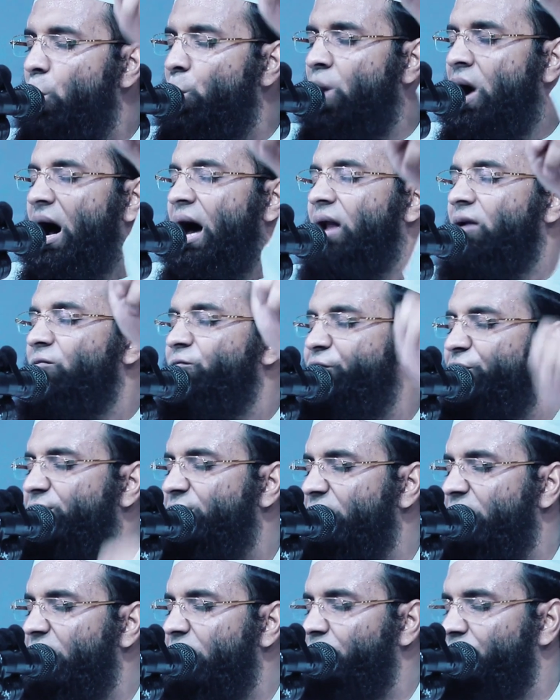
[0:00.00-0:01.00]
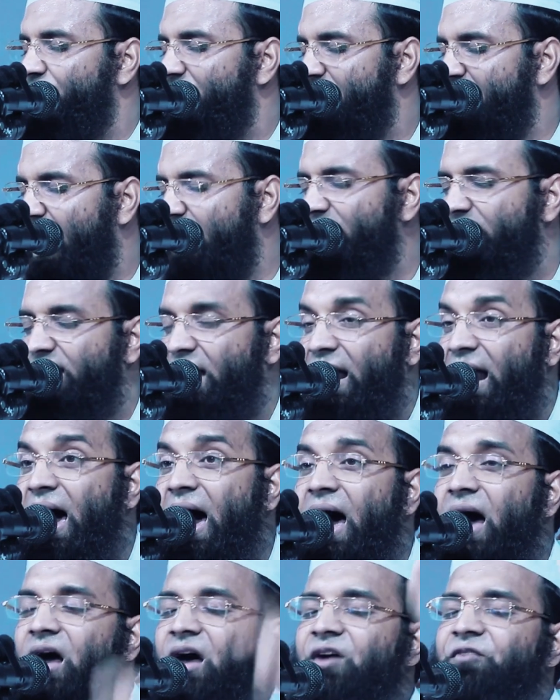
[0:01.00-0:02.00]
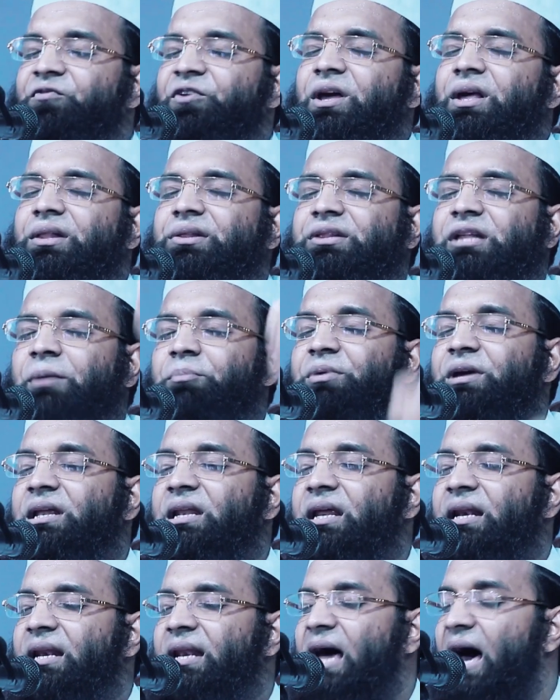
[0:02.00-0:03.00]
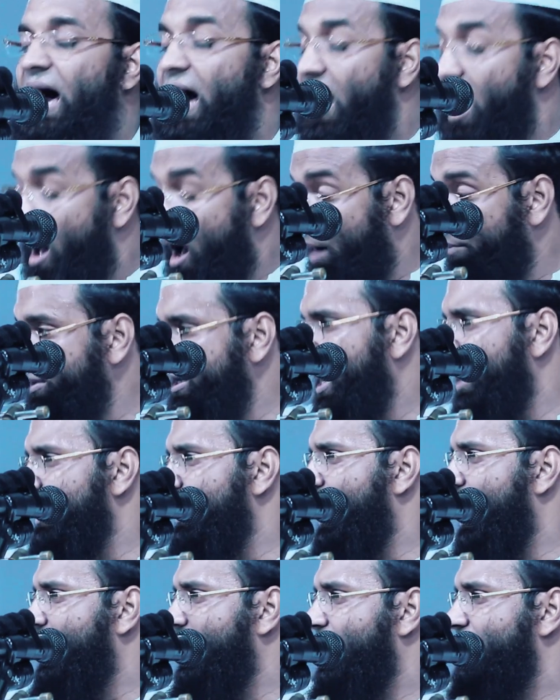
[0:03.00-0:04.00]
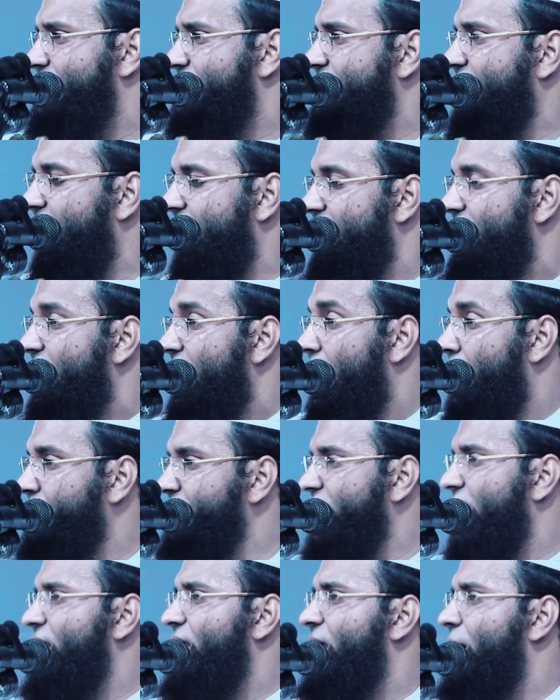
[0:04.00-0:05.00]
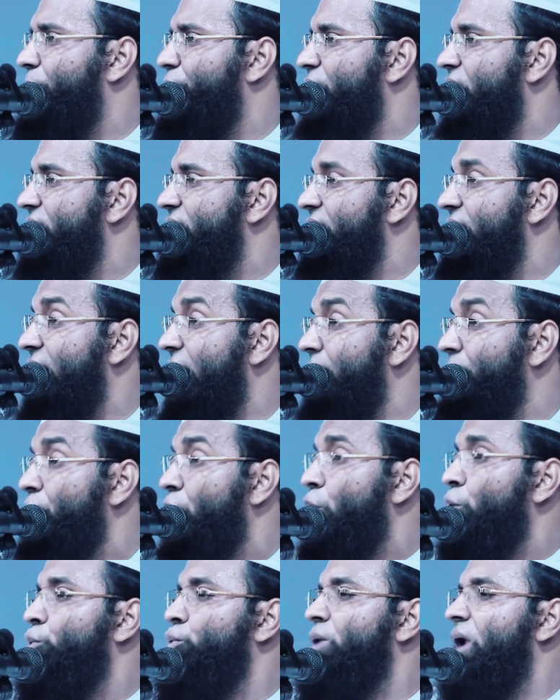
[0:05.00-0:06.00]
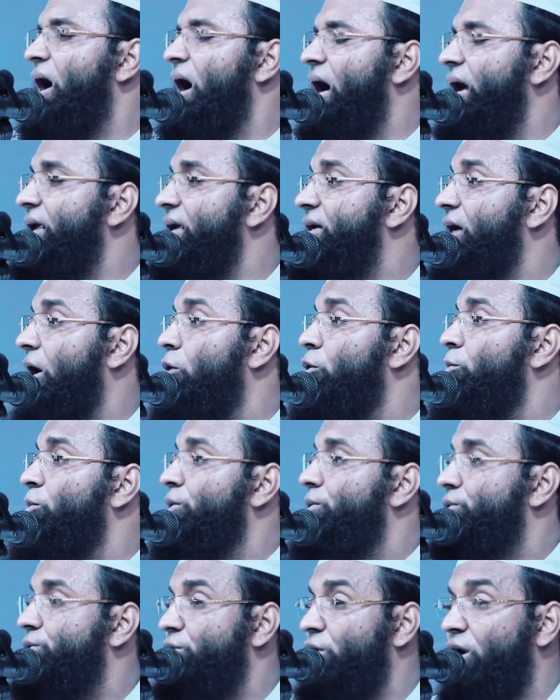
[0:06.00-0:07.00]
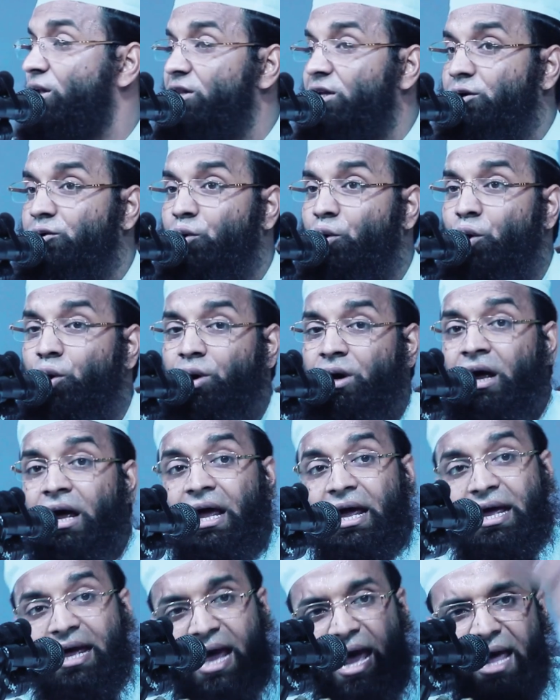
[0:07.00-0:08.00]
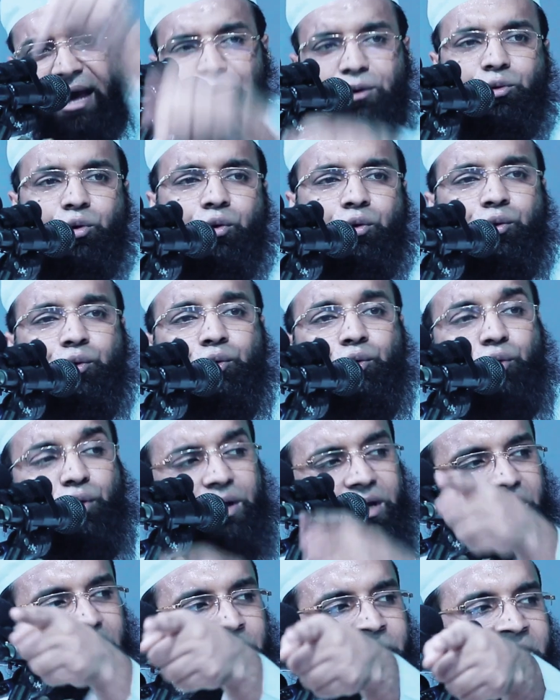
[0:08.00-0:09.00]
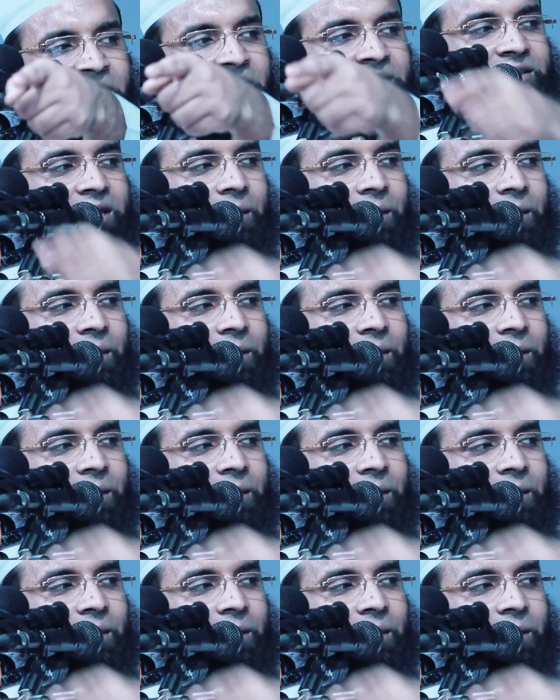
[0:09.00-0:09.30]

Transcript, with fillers: ওয়া আনফুসিহিম জান দ্বারা ফি সাবিলিল্লাহ আমি আল্লাহর রাস্তায় আমি আল্লাহ বলে দিলাম উলা ইকাহুমুস সাদিকুন এই লোকগুলোই ইমানের